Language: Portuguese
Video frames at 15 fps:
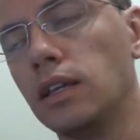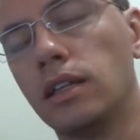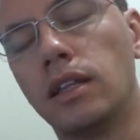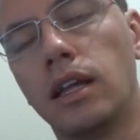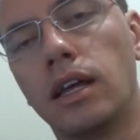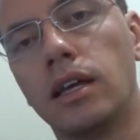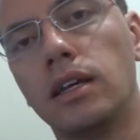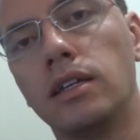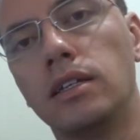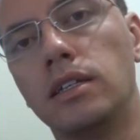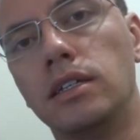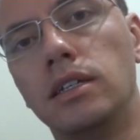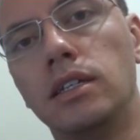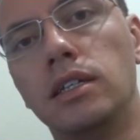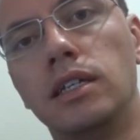né?
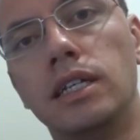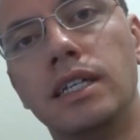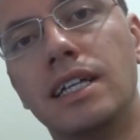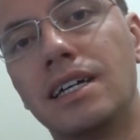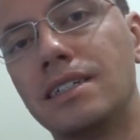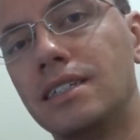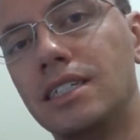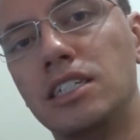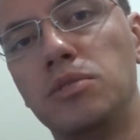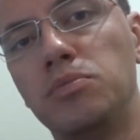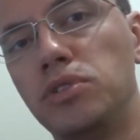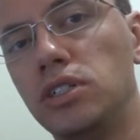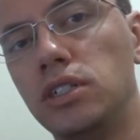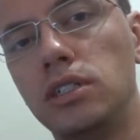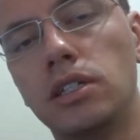E, e da
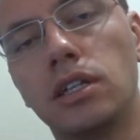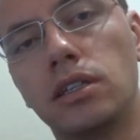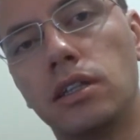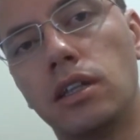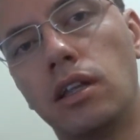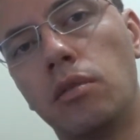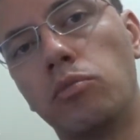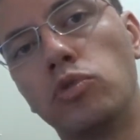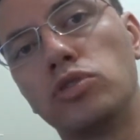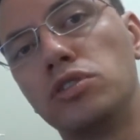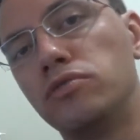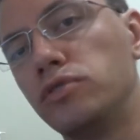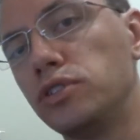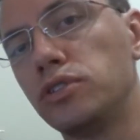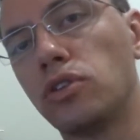Zip, é muito
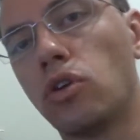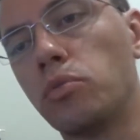difícil.